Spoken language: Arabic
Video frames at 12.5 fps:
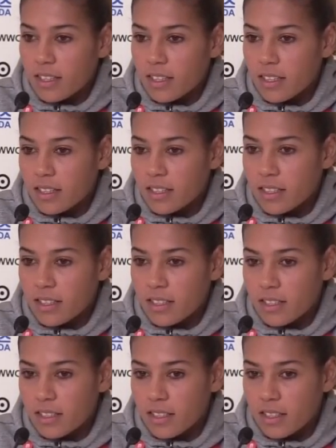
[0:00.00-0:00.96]

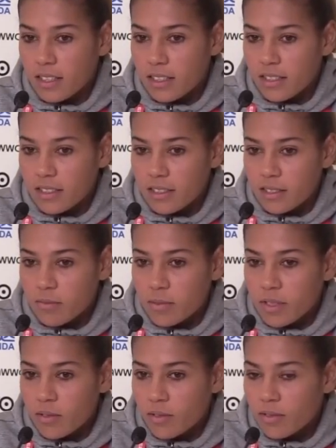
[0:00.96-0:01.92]
لاننا
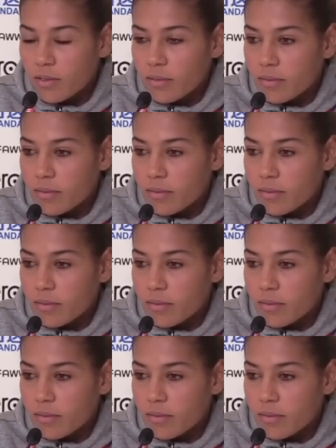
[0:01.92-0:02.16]
نبينو